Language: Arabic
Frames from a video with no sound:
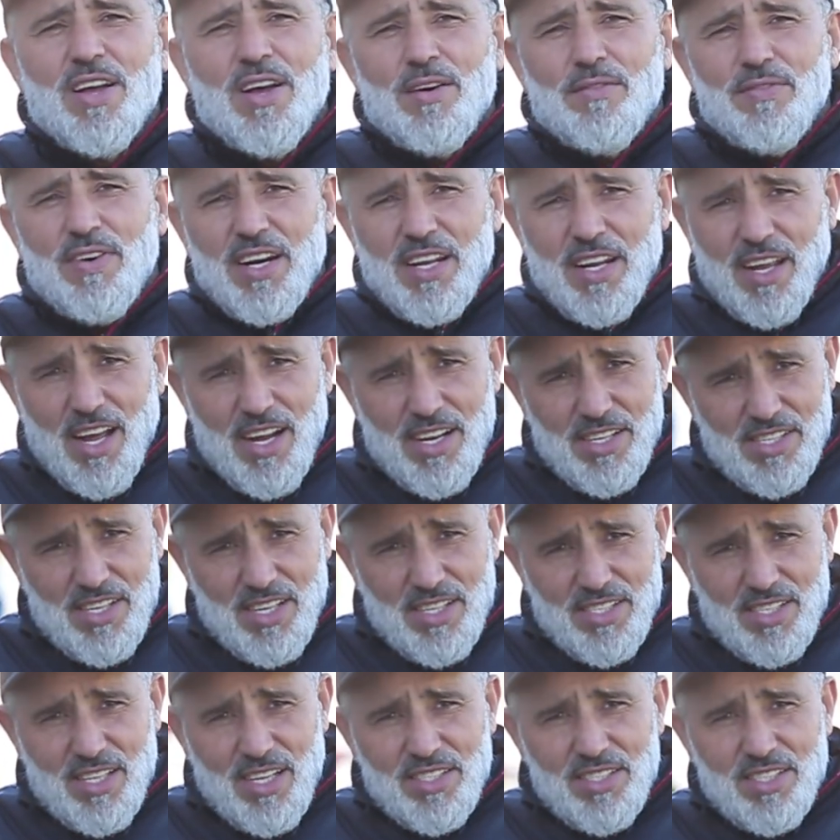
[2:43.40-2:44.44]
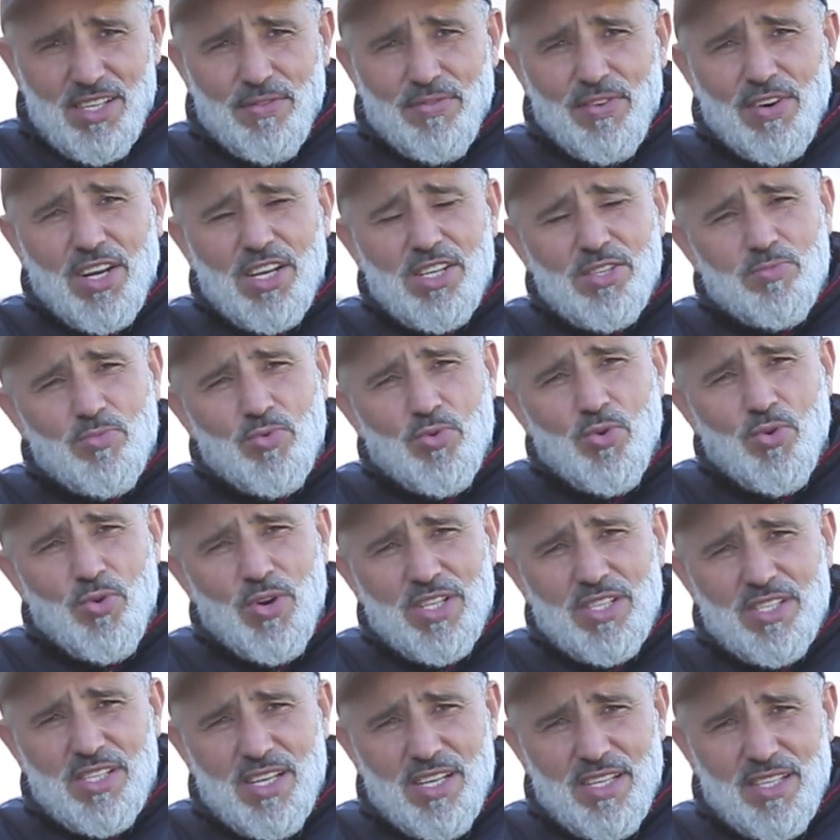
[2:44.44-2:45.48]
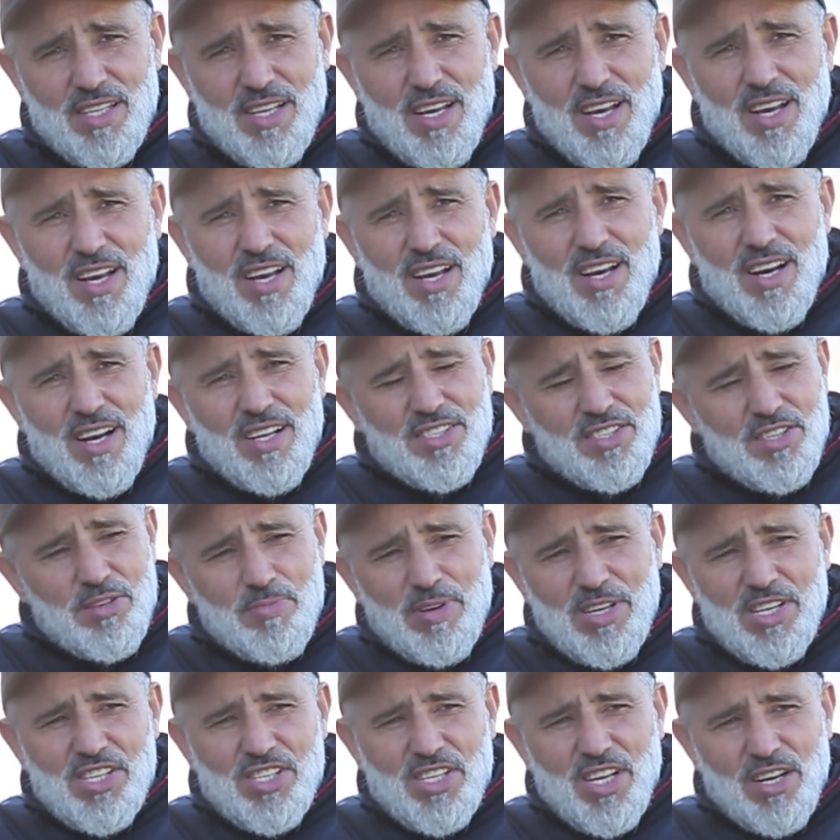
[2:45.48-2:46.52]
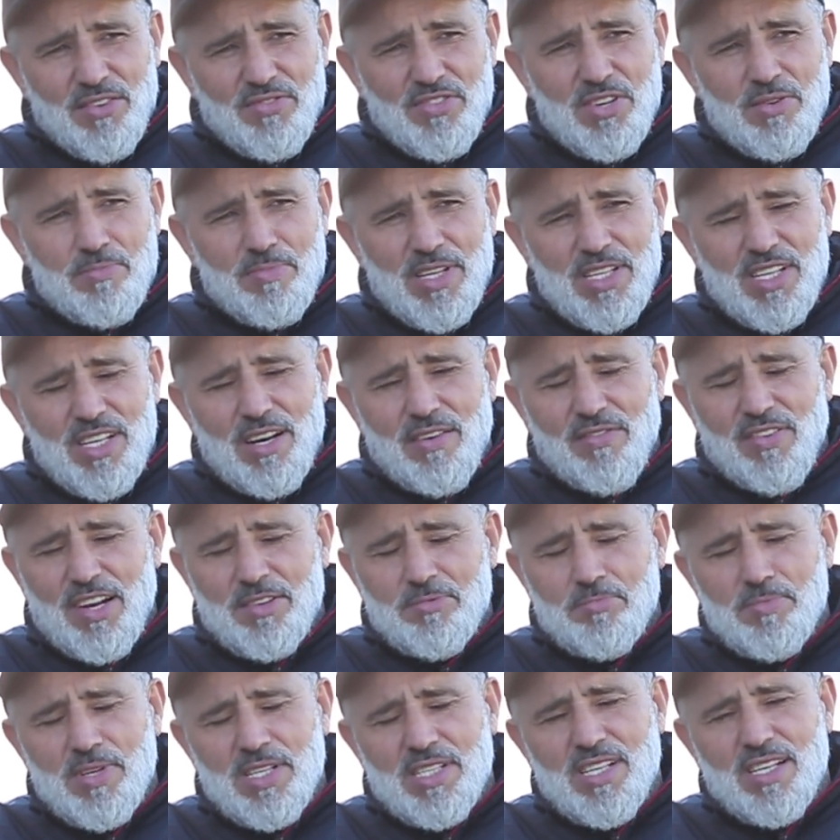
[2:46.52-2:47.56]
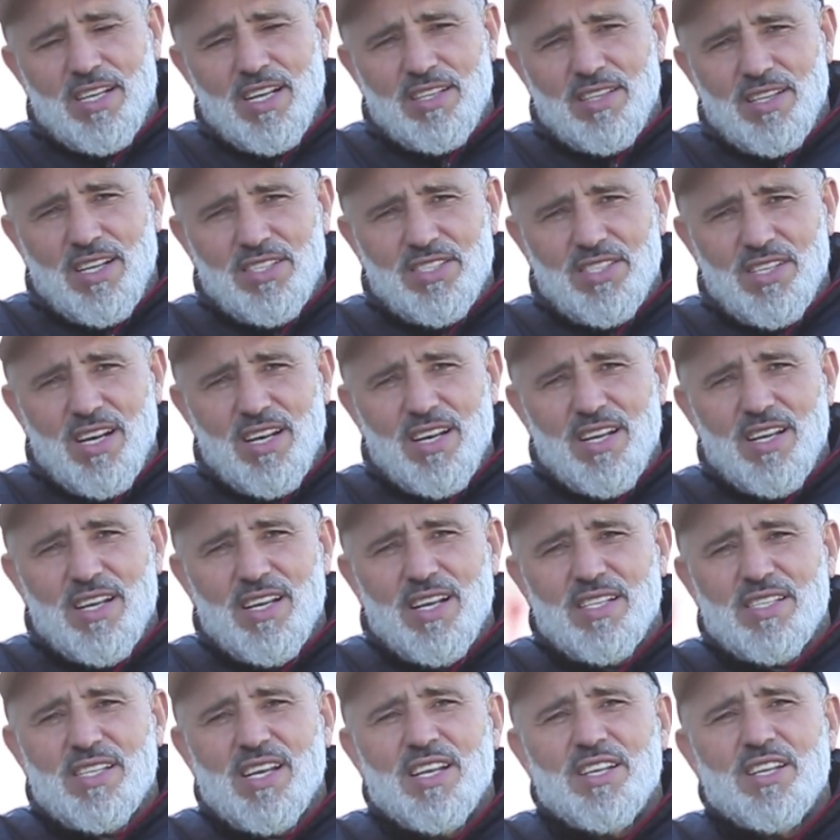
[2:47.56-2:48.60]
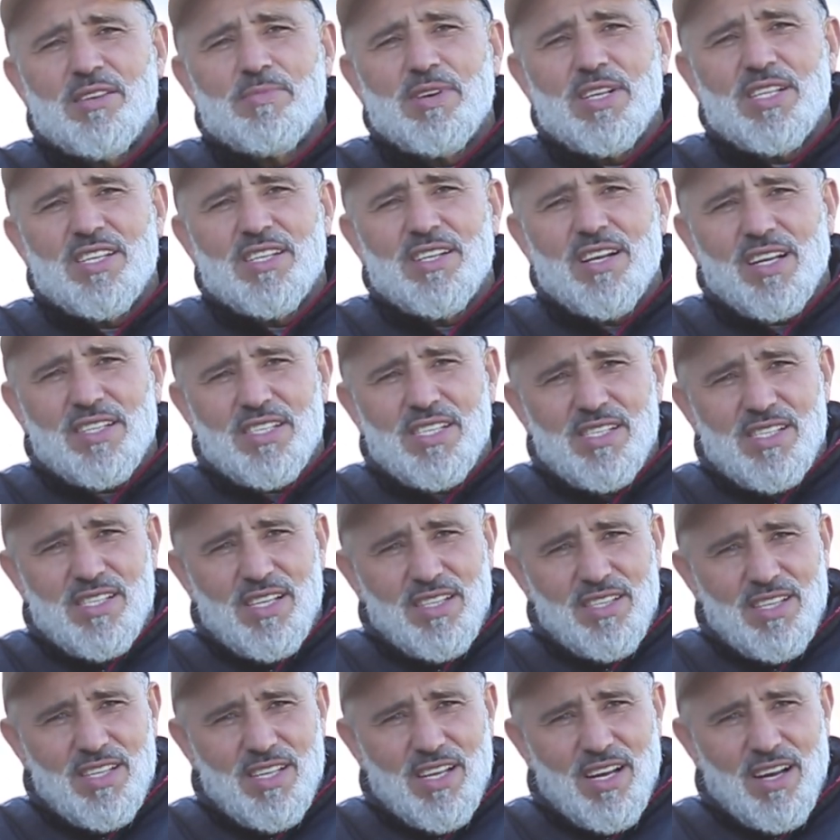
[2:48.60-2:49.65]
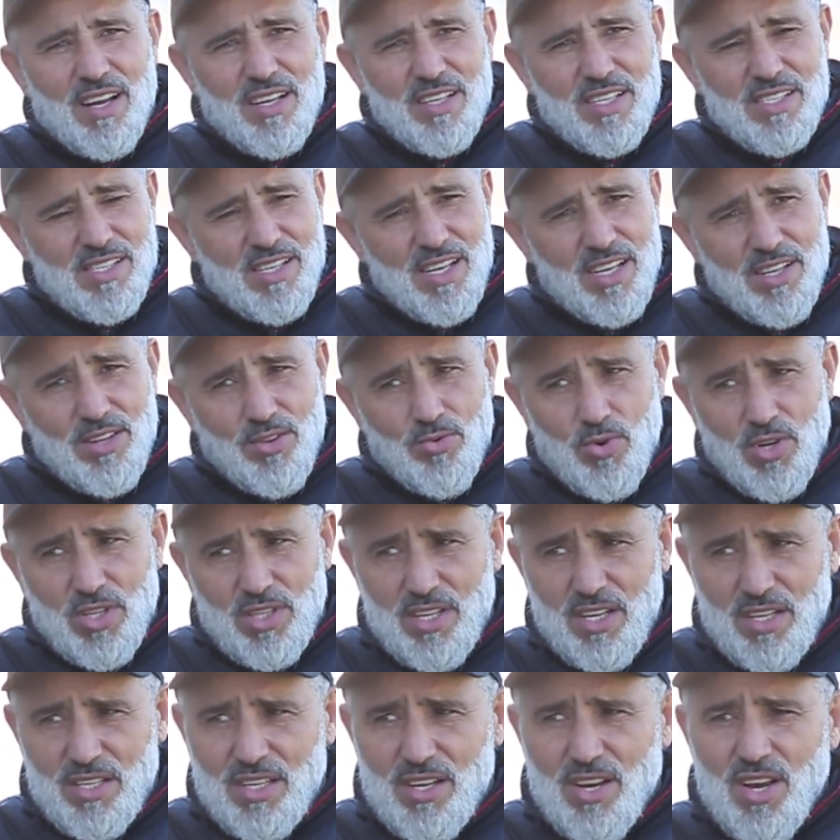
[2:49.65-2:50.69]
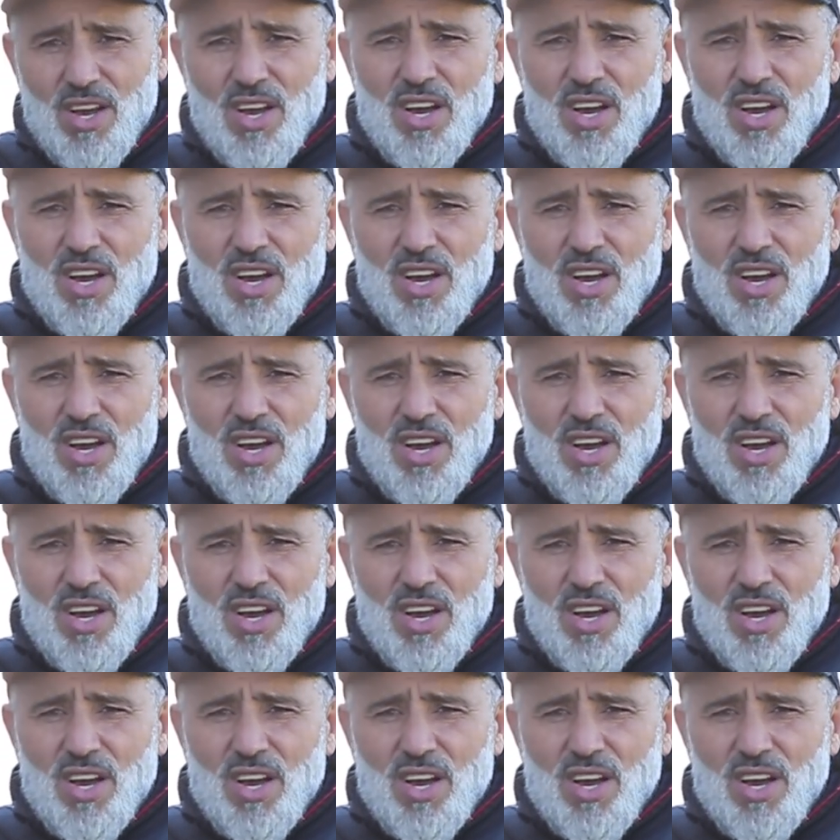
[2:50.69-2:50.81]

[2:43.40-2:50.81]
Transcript: فريق اجاكس طنجه في القسم الهوات الثاني هادشي ما كيشرفش المدينه بحال مدينه طنجه اللي هي ثاني مدينه اقتصاديه على الصعيد الوطني